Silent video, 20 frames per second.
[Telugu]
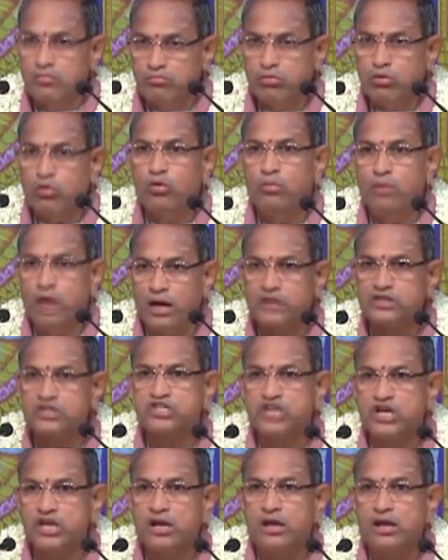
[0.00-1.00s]
భృగు
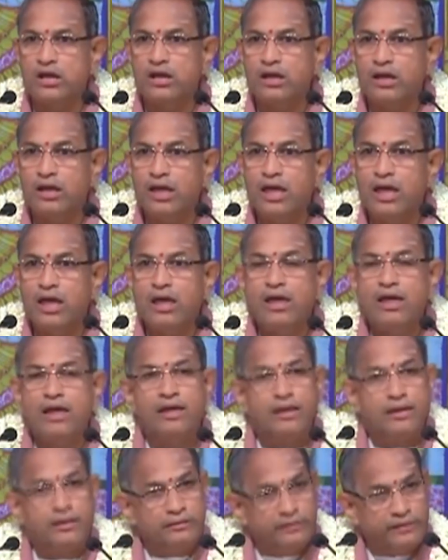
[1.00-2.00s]
మహర్షి
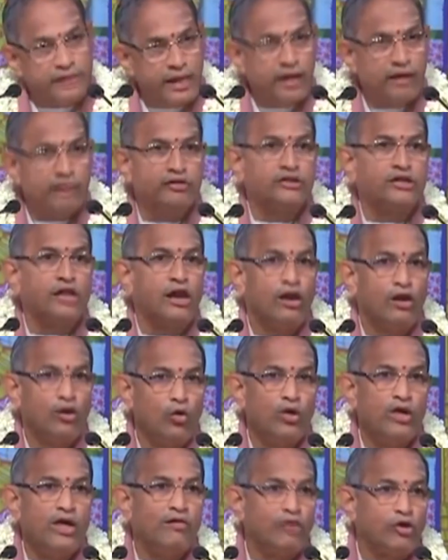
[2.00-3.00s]

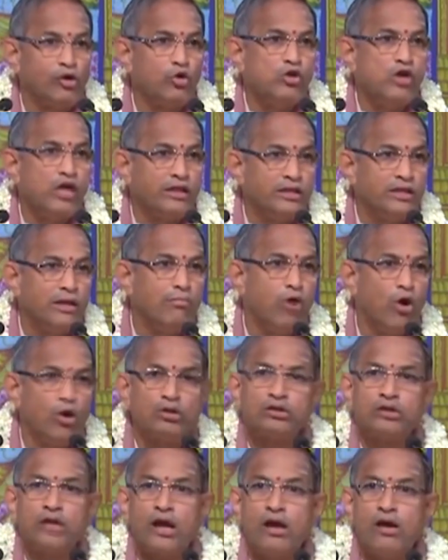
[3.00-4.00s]
దేవతలలో ఎవరు
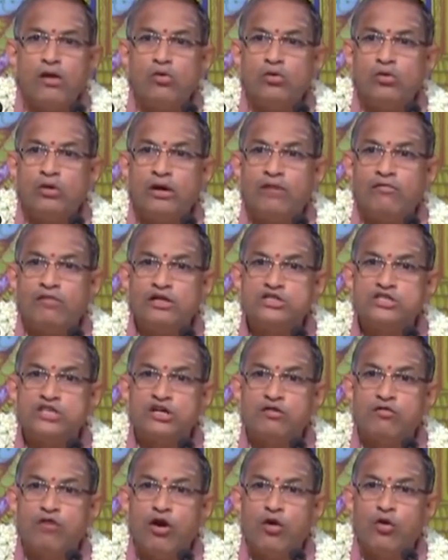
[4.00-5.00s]
యజ్ఞభోక్తగా
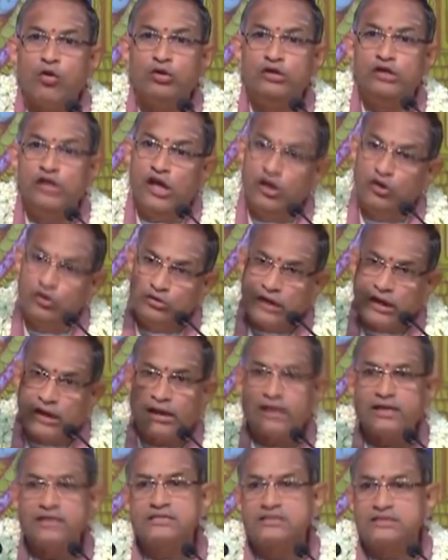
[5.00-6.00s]
ఉండవలసిన వాడో నేను
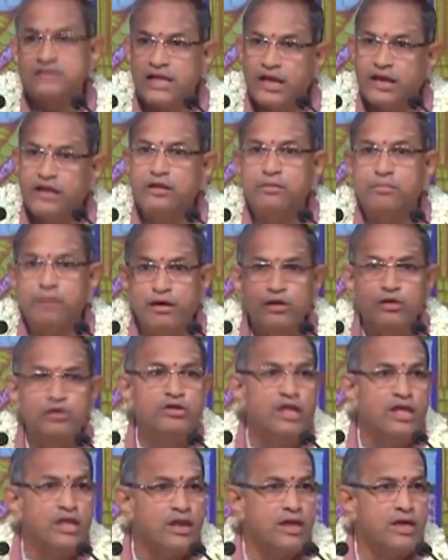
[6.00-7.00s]
నిర్ణయిస్తానని
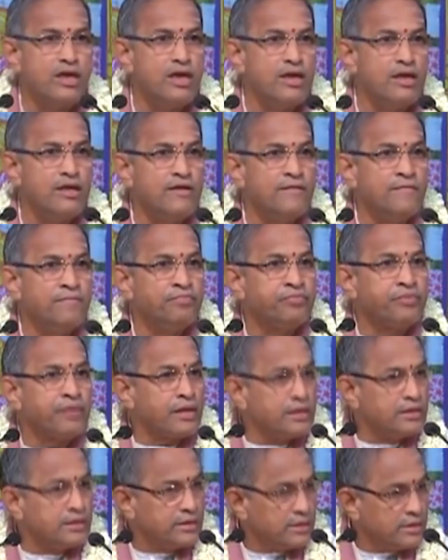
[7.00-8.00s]
బయలుదేరి
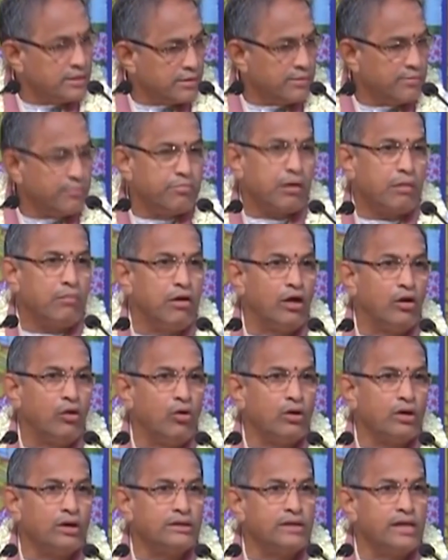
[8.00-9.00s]

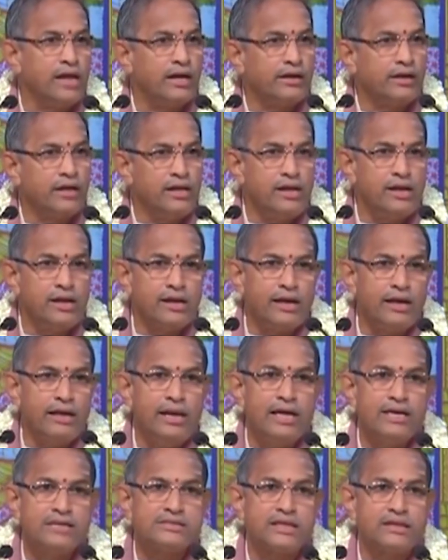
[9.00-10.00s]
బ్రహ్మలోకం దాటి
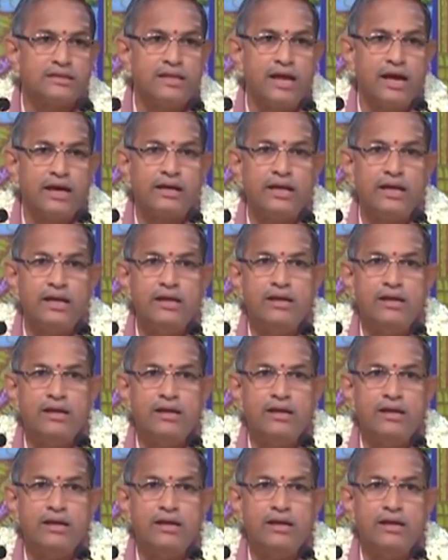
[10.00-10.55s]
కైలాసం దాటి